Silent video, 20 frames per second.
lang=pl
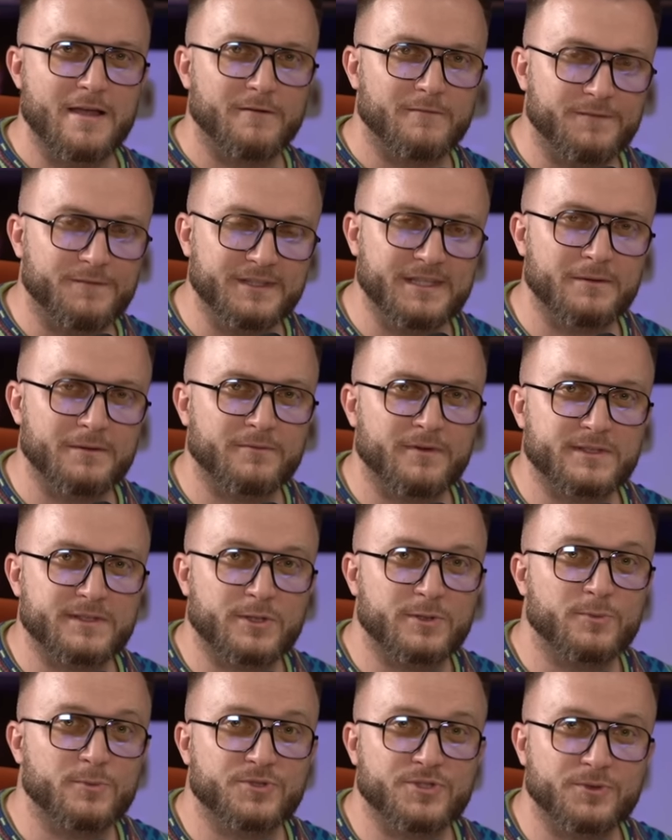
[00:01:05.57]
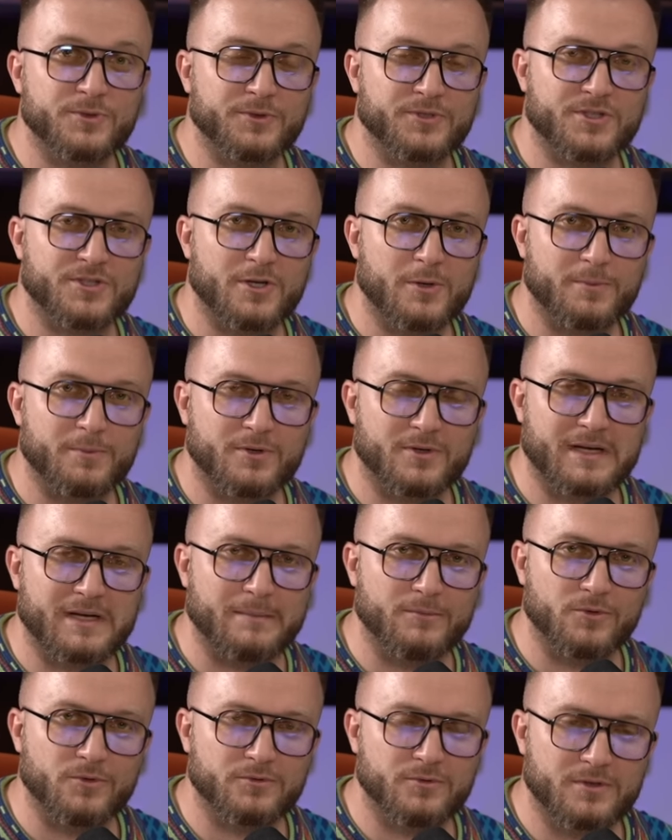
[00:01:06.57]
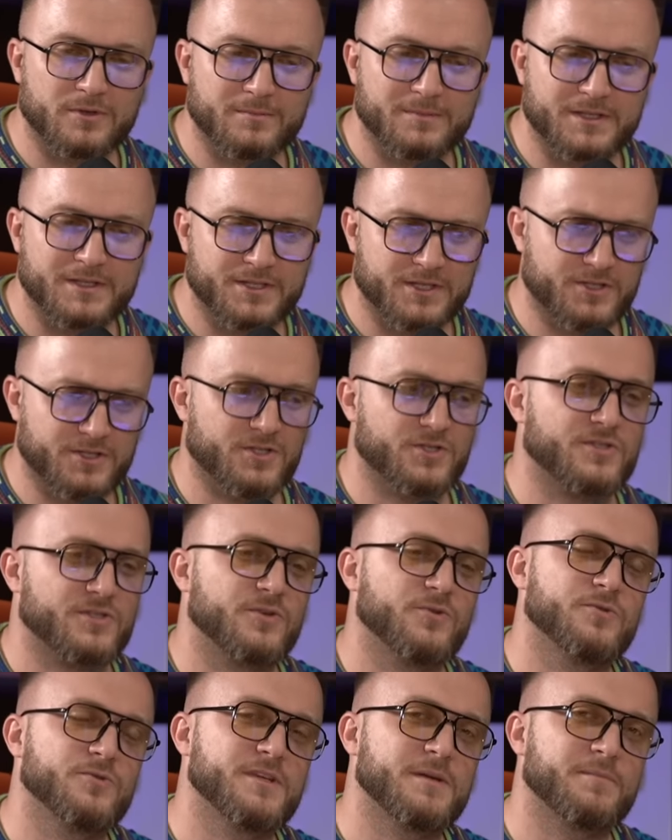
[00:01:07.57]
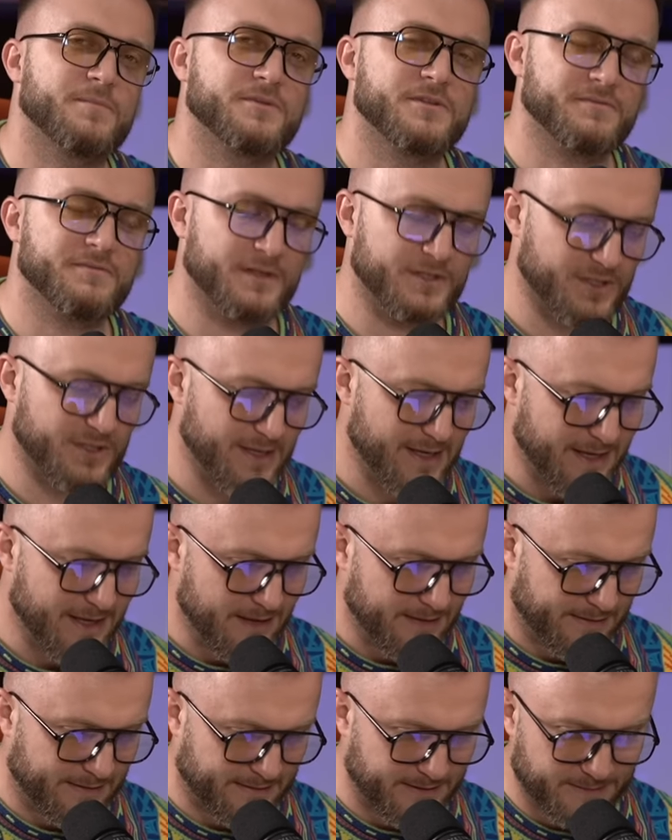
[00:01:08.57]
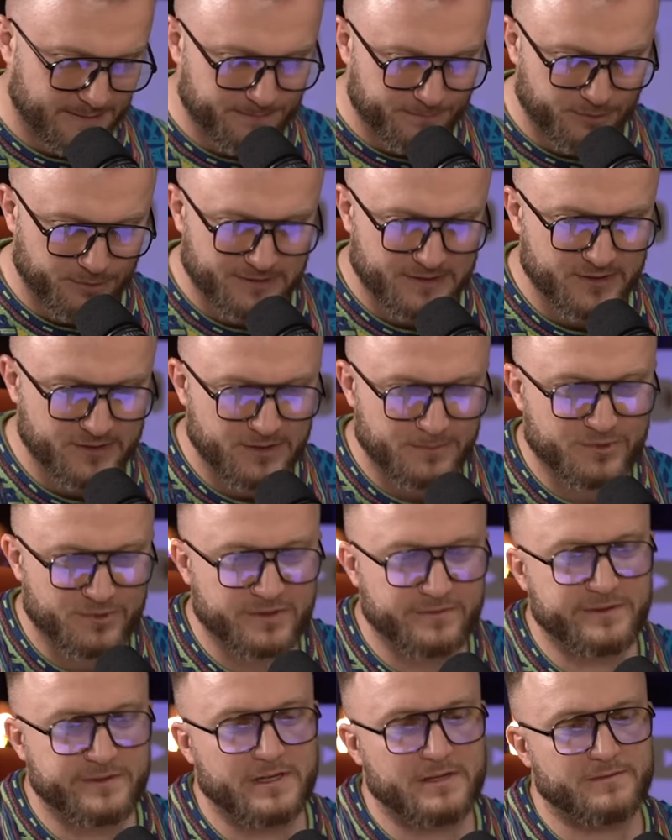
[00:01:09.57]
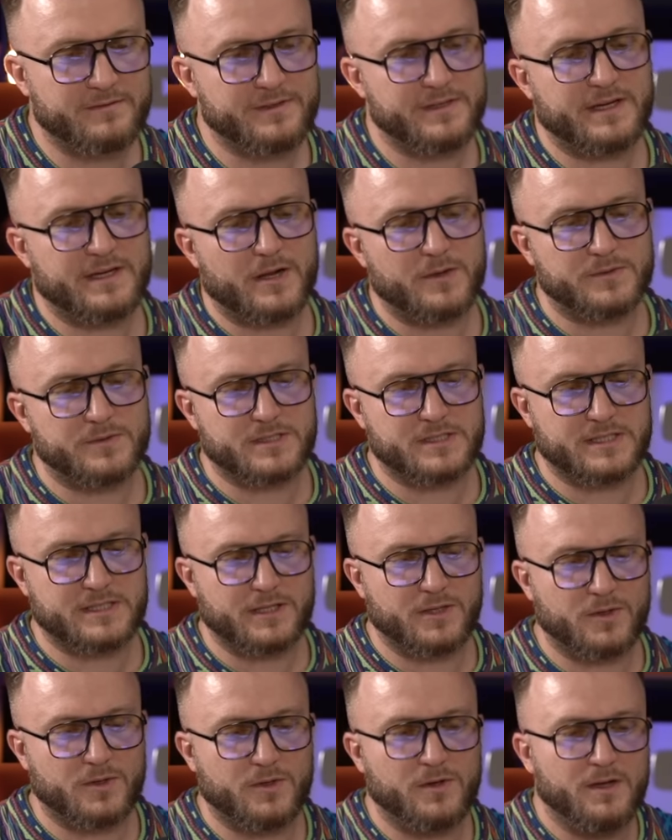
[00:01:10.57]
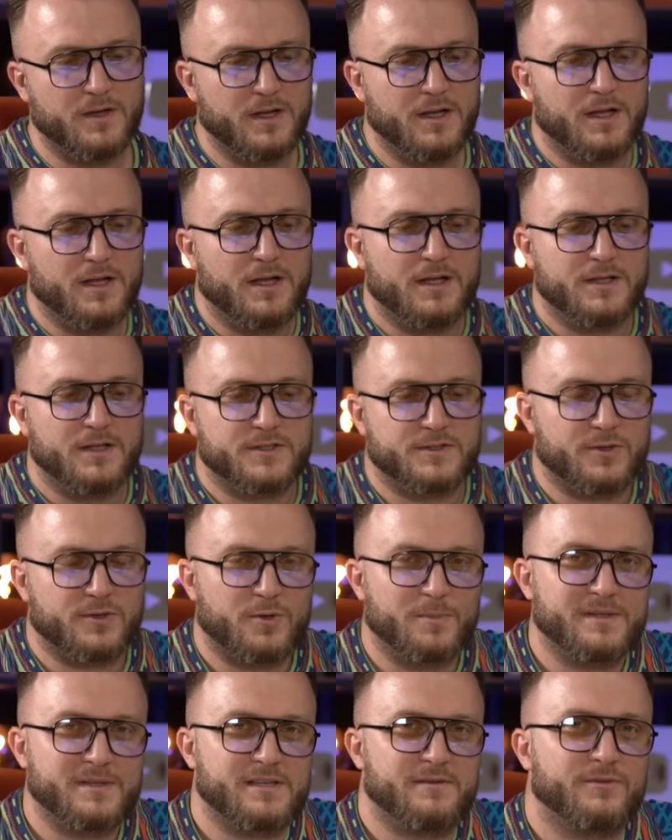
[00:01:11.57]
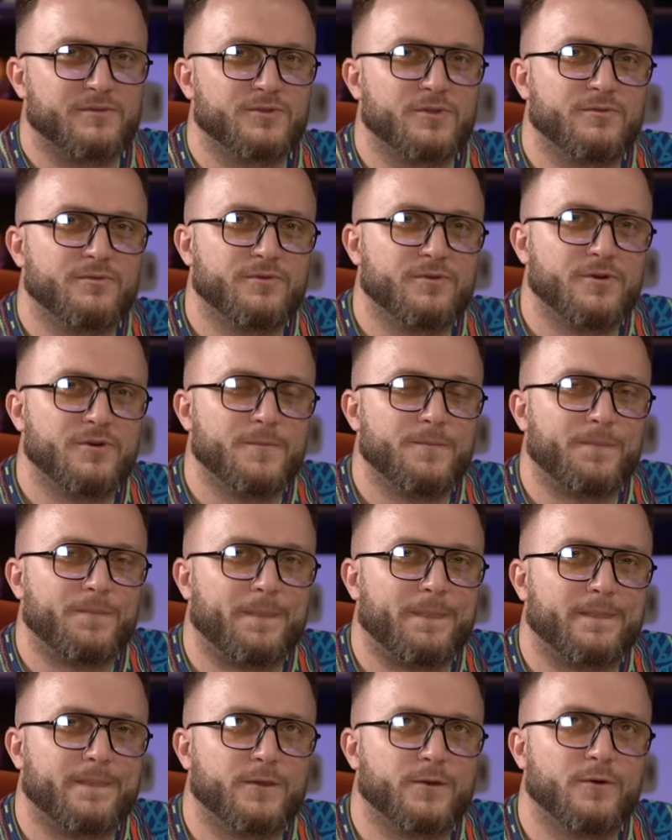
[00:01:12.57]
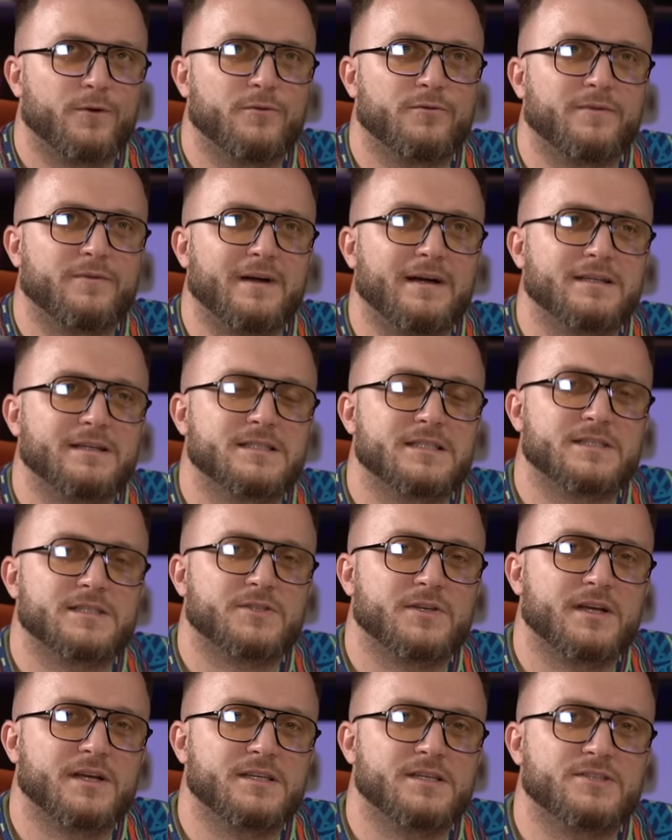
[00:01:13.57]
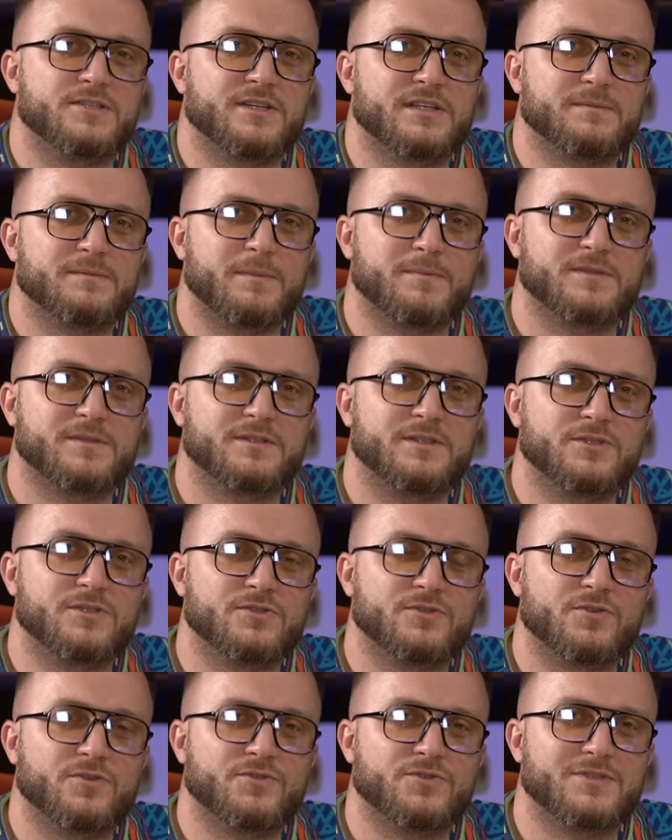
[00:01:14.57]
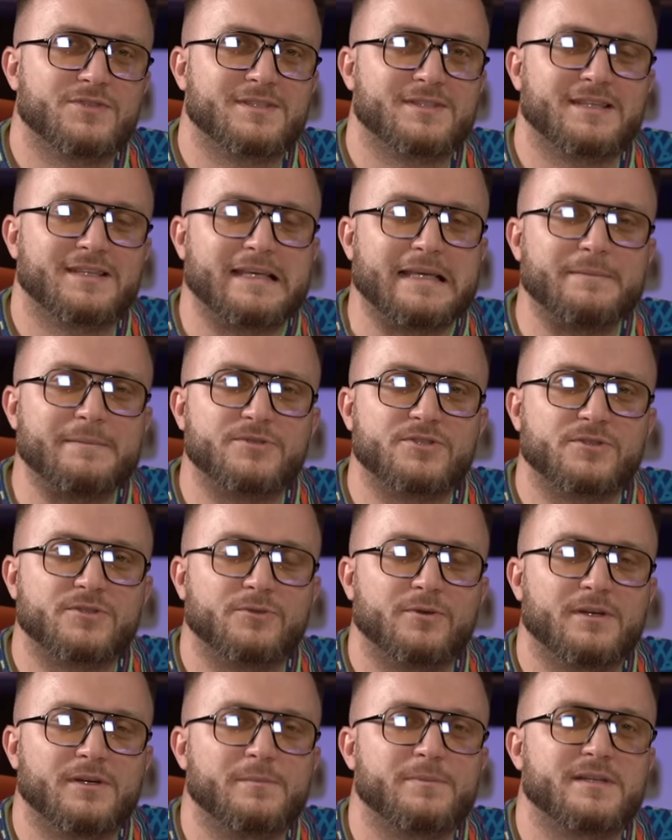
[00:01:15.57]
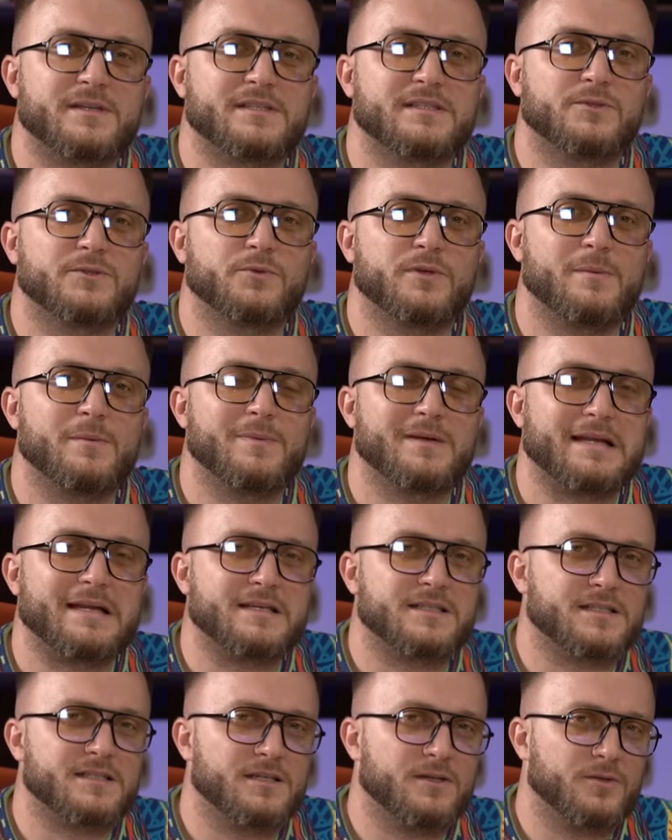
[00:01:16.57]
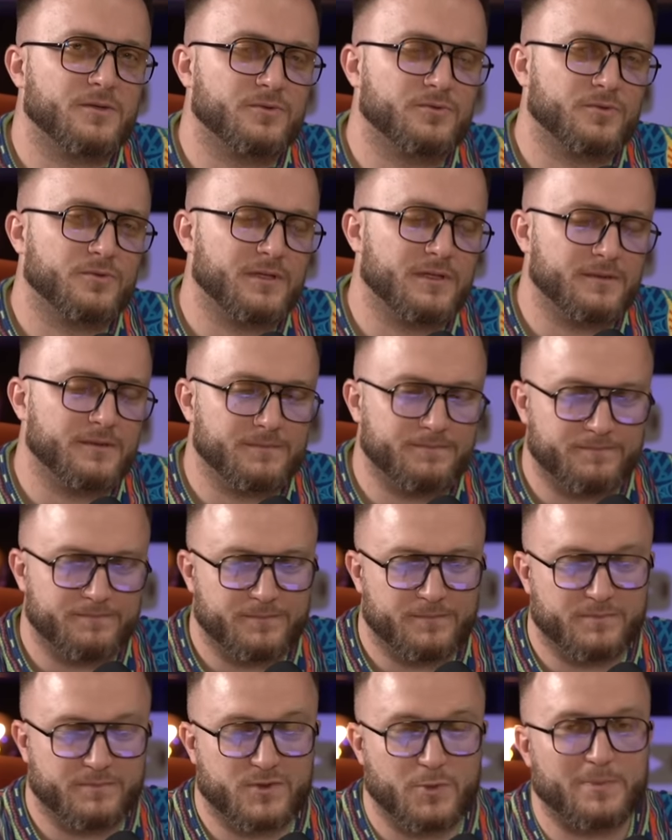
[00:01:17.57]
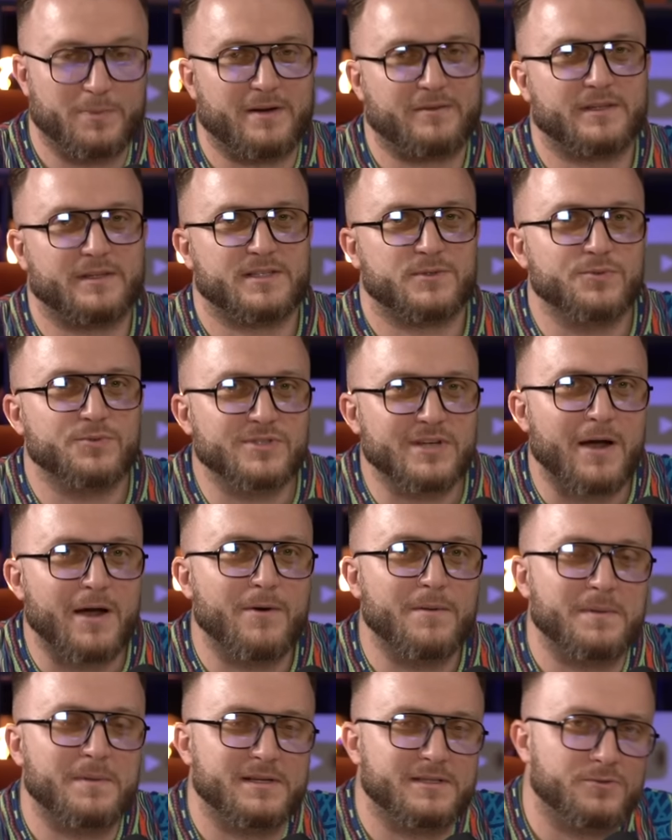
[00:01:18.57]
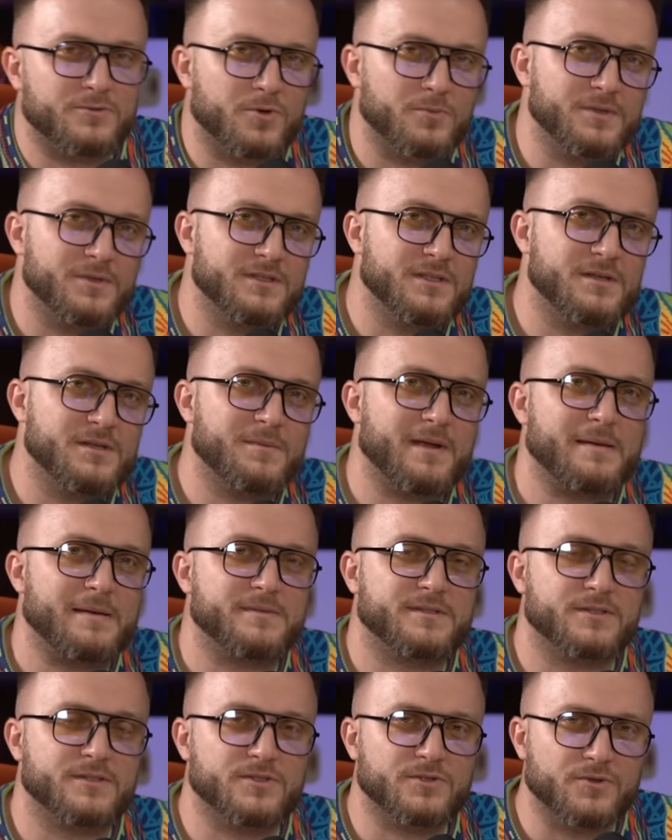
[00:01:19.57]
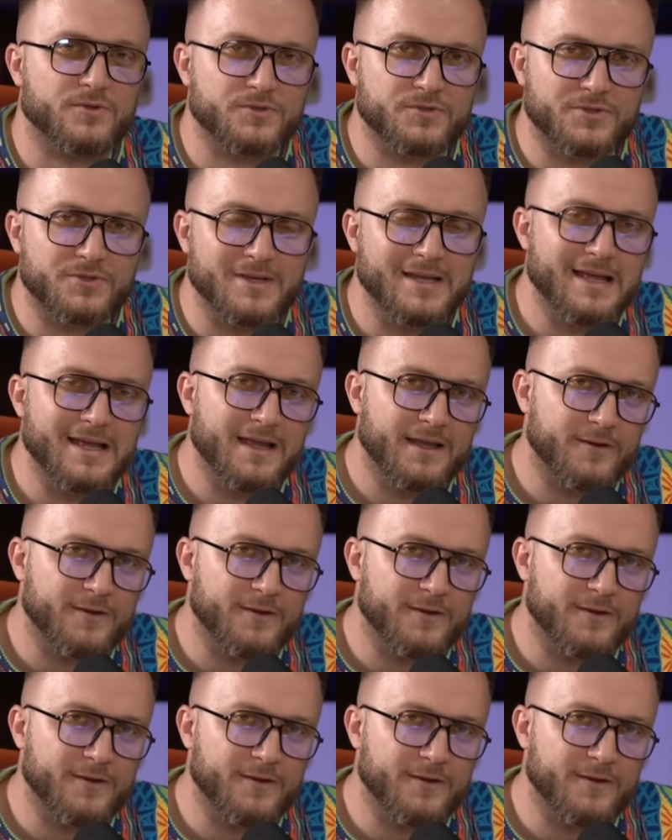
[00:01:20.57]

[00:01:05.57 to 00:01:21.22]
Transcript: Witam Was w kolejnym odcinku naszego programu, który mnie cieszy szczególnie, ponieważ taki potężny przywilej wynikający z tego, co robię zawodowo, to fakt, że co jakiś czas mam styczność z kimś, kto reprezentuje branżę, o której co prawda słyszałem, ale z którą nigdy nie miałem styczności.